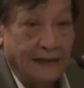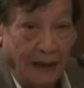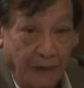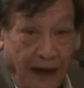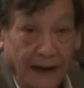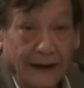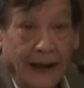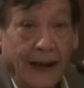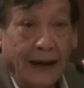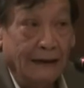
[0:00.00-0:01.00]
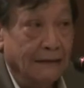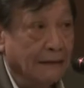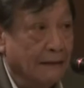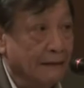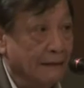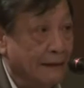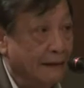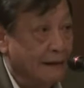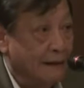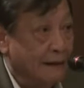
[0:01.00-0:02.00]
สายพันธุ์นะฮะ
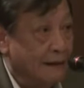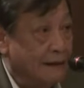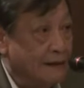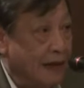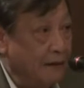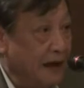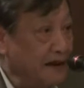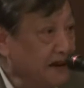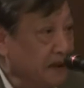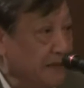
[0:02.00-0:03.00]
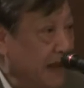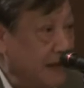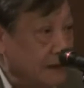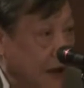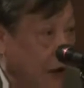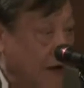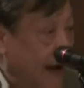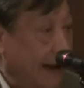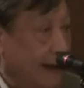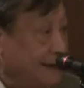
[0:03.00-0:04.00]
สายพันธุ์เดิมดั้งของ
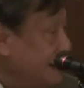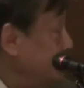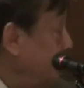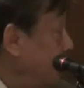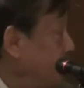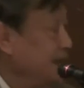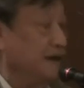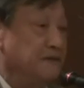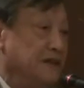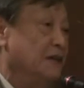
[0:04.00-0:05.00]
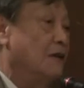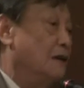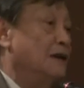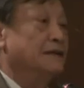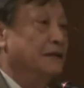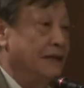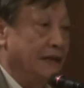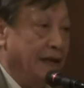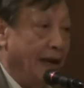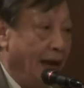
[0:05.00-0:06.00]
แท้ตั้งแต่ดั้งเดิมก็คือของท่านสถิต
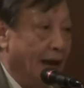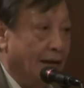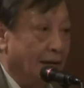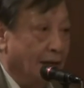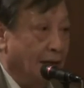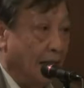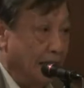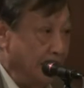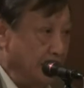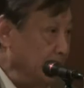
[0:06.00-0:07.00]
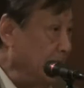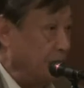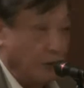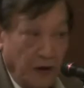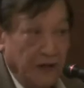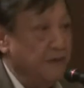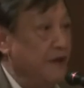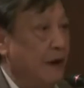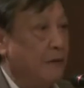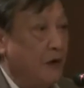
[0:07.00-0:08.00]
เนี่ยอันนี้ถึงไงผมก็ยัง
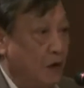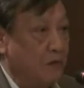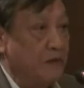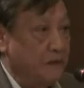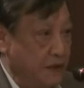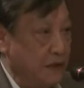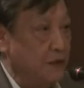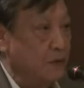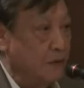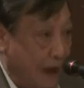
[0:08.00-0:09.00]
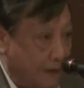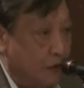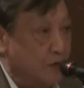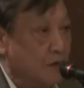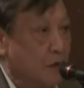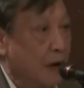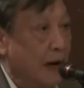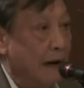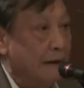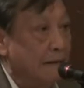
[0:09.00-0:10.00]
มีความเคารพนับถืออยู่มากพอสมควร
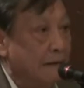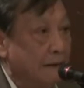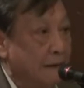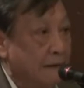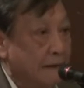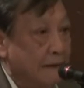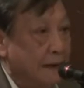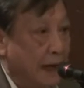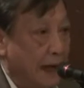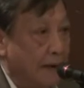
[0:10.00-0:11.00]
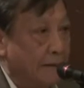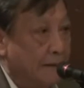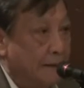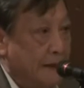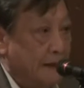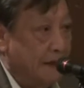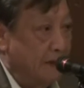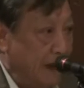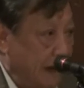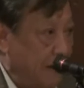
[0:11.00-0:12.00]
นะครับ ถึ
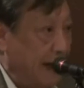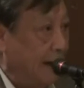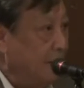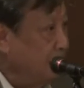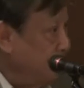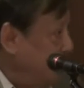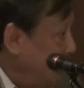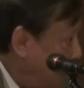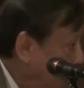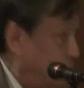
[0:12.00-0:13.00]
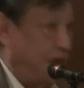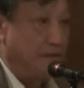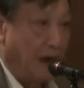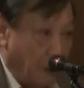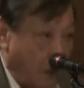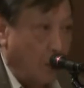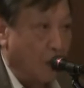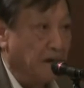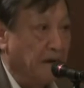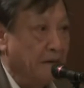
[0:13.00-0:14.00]
งแม้ว่ามีให้เป็นบางคน